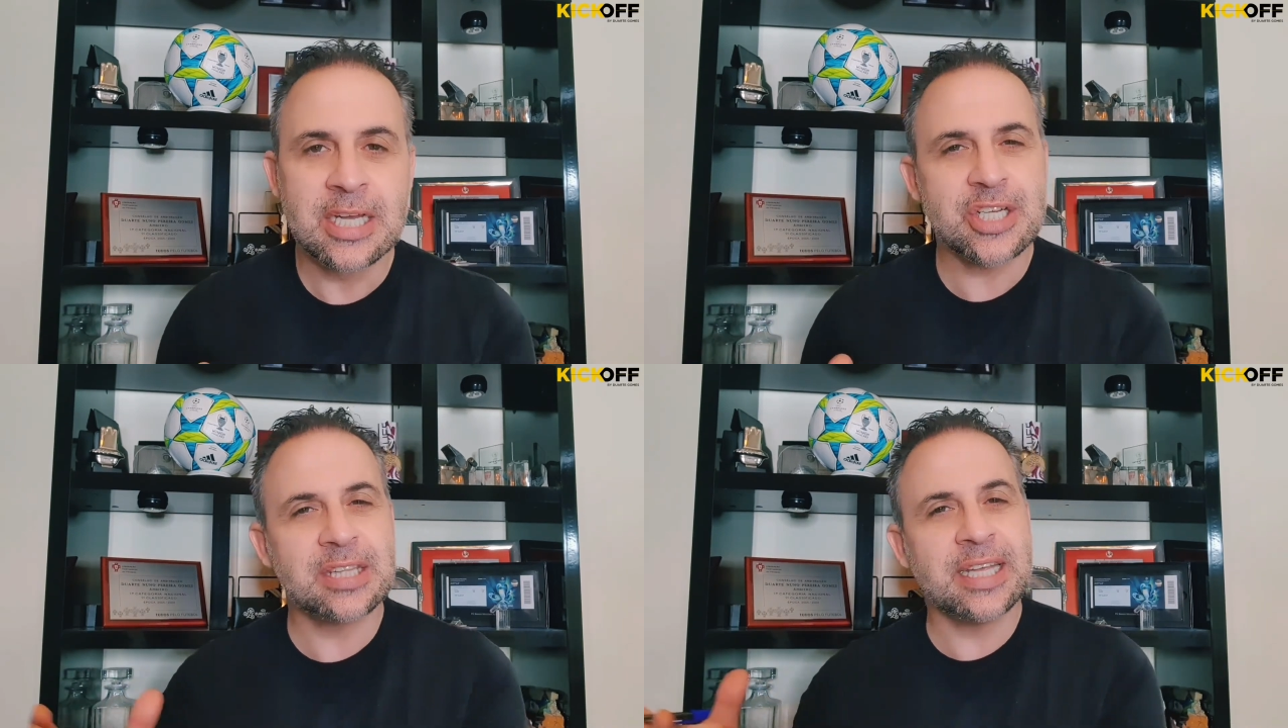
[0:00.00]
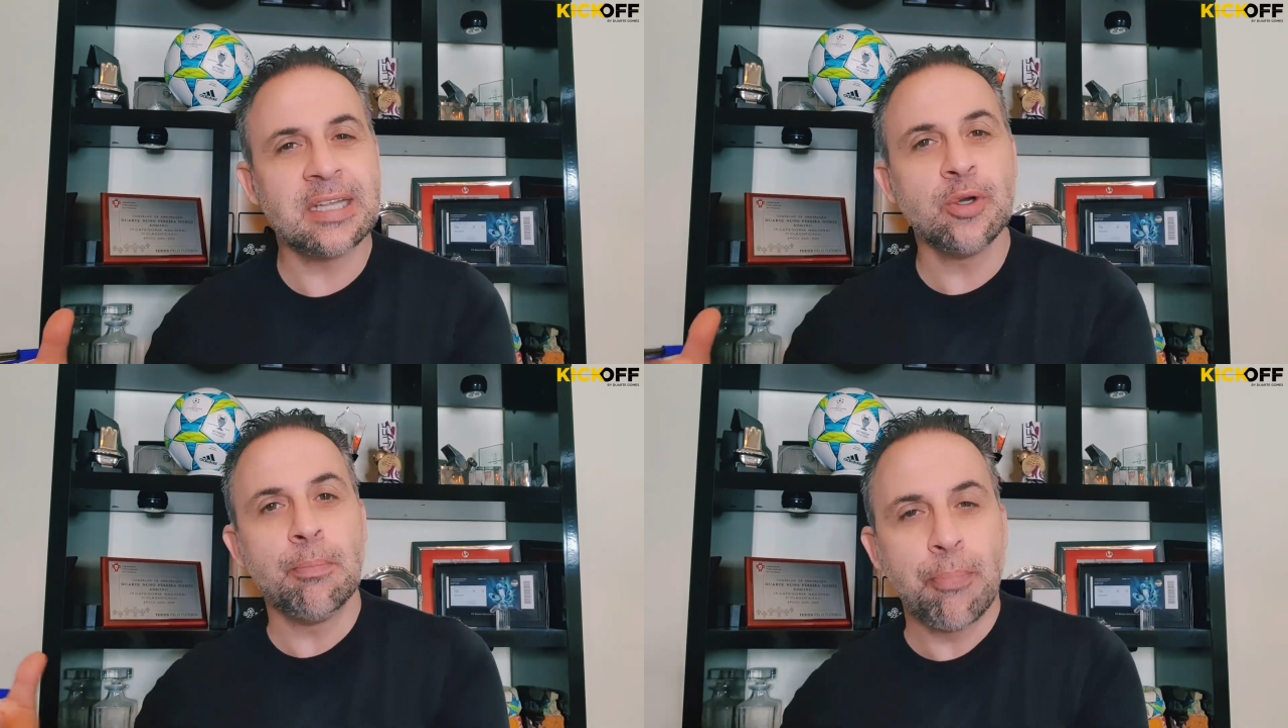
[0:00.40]
já tem
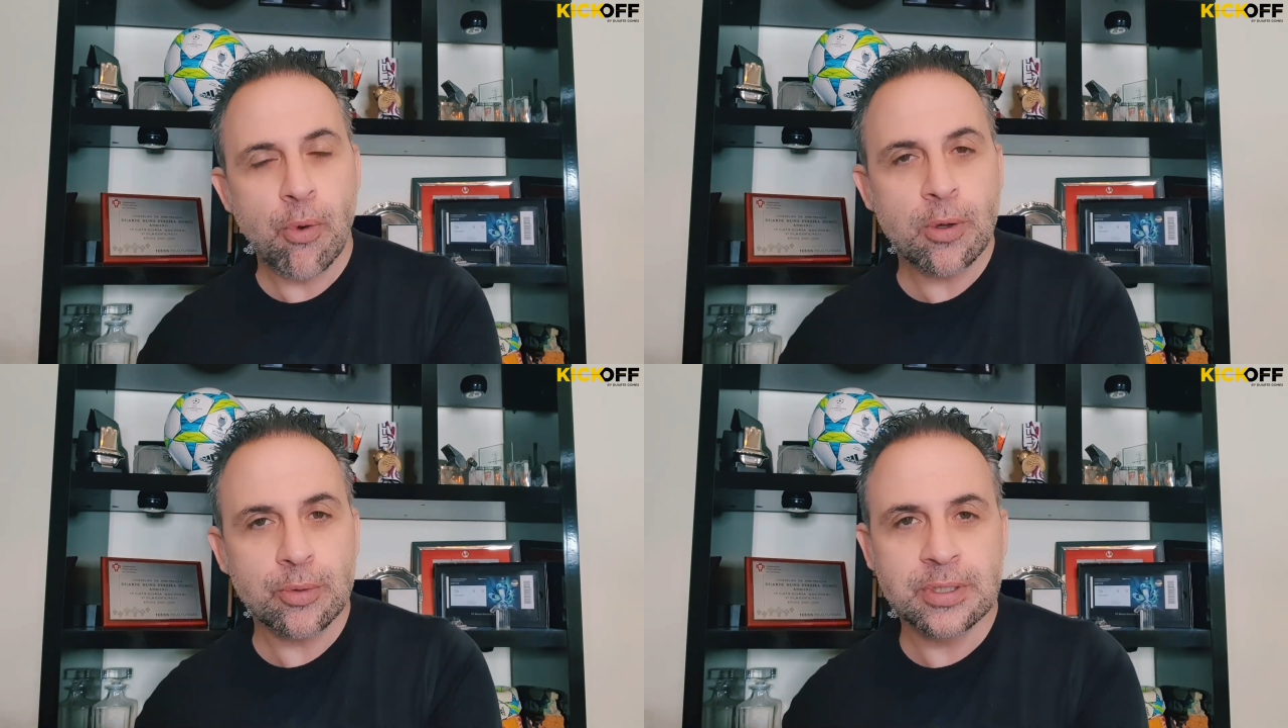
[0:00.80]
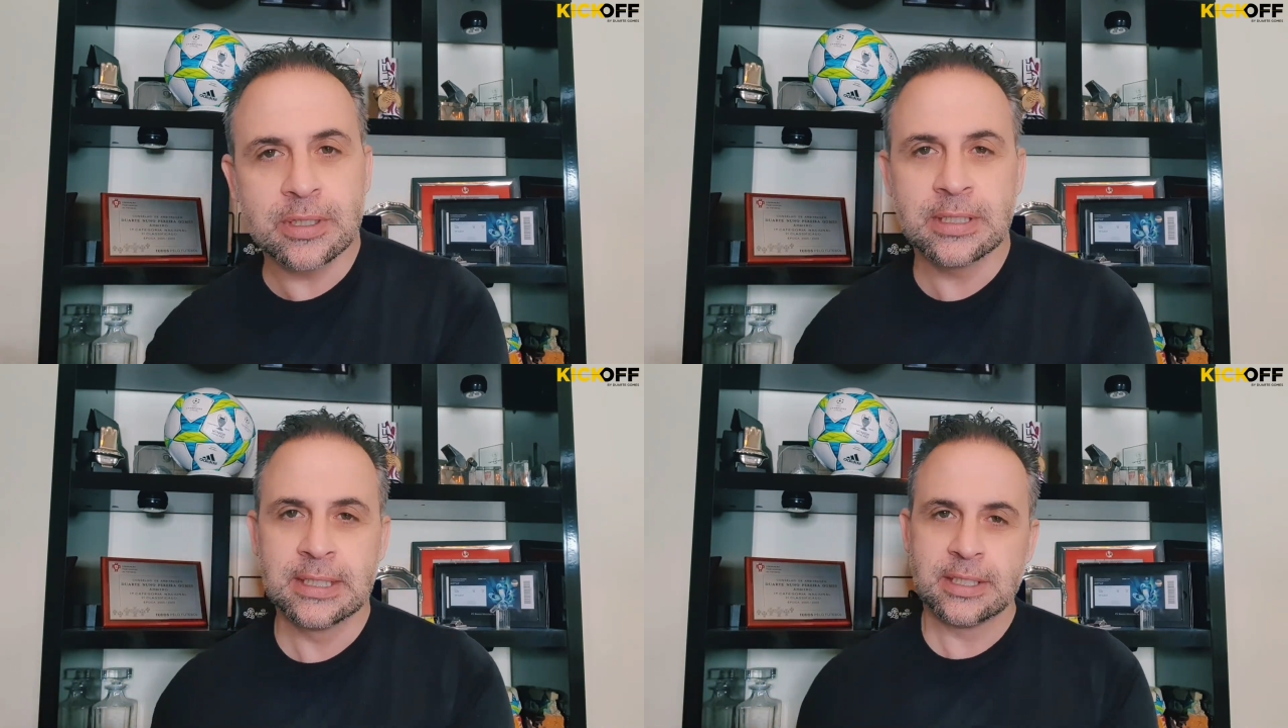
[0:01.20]
ali um pouco
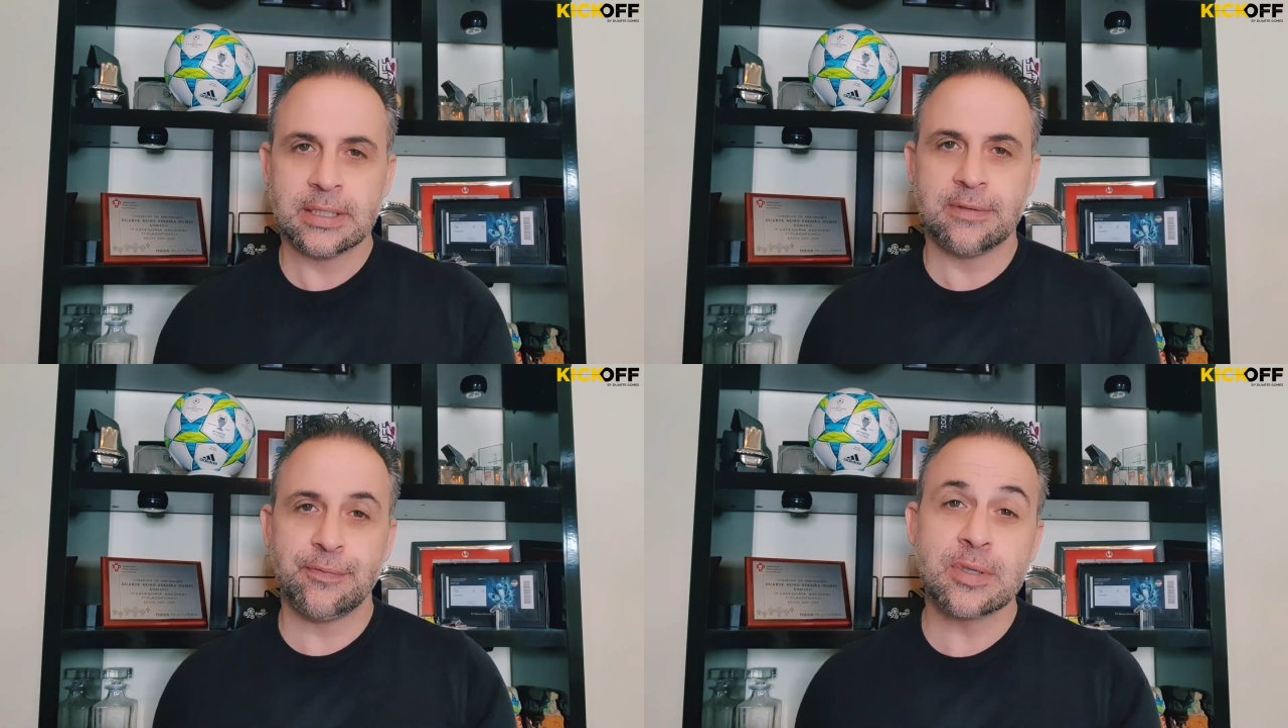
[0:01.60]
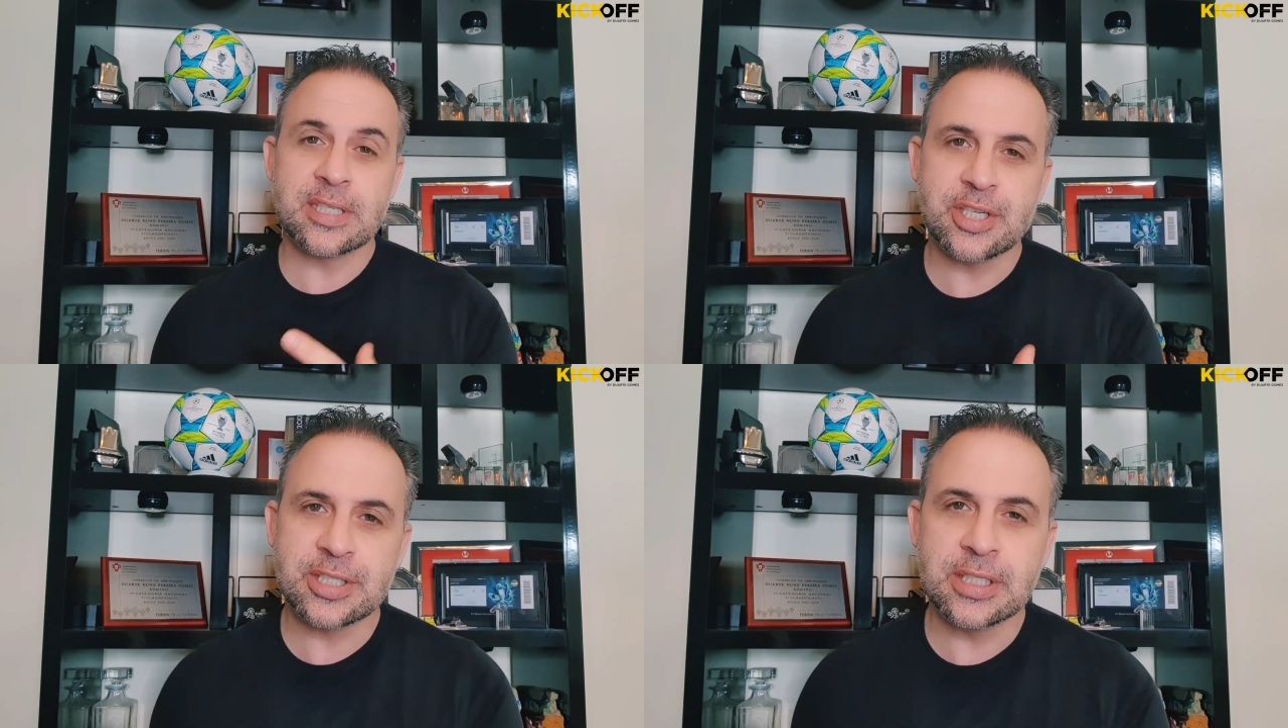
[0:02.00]
de eh, força
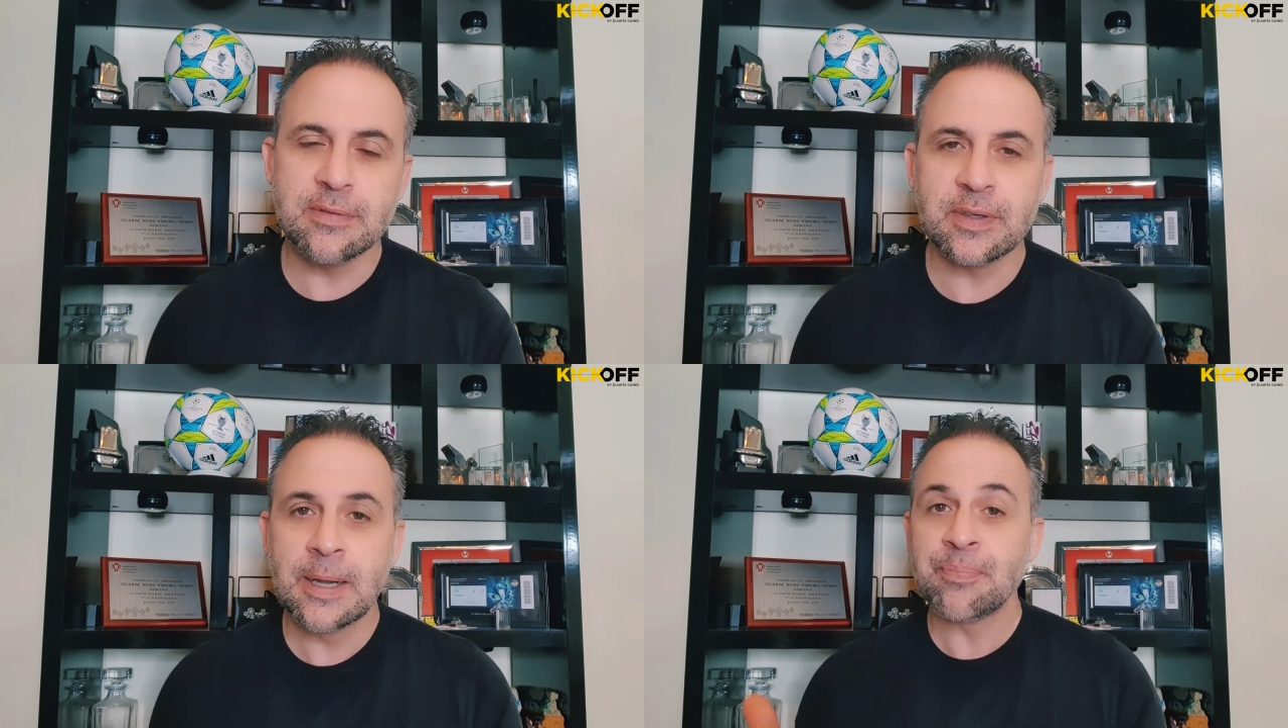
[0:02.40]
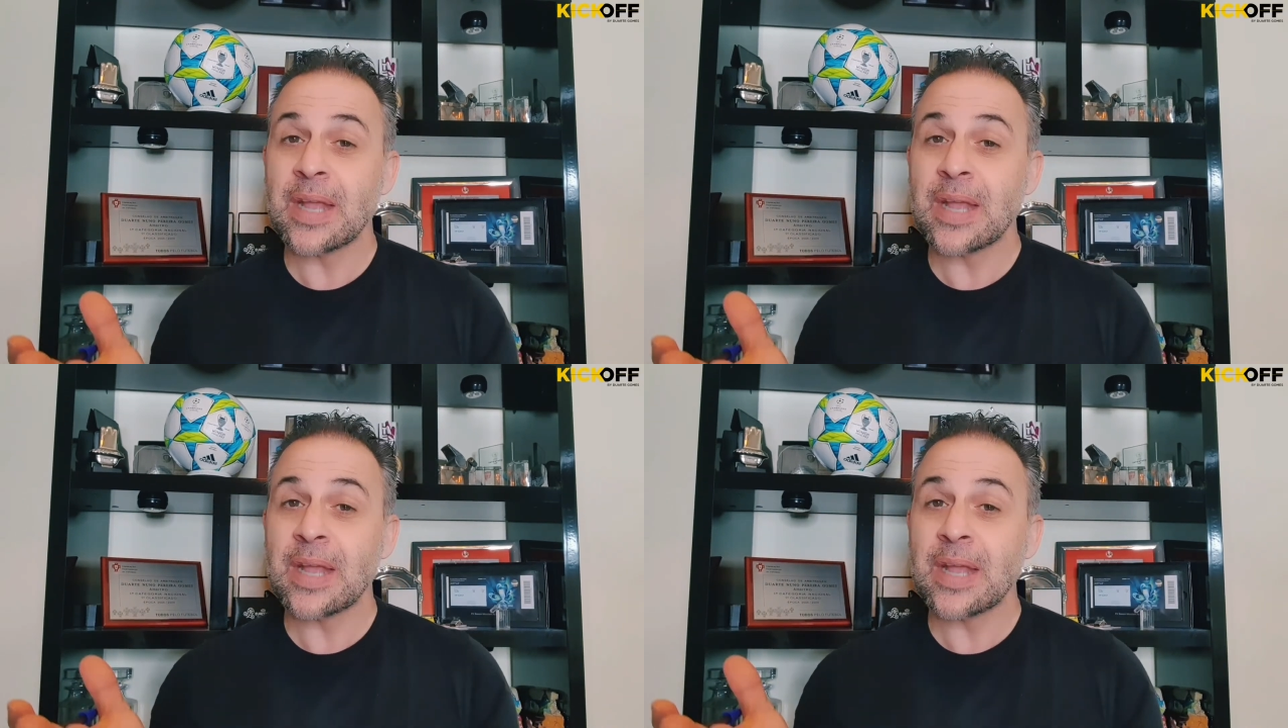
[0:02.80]
excessiva.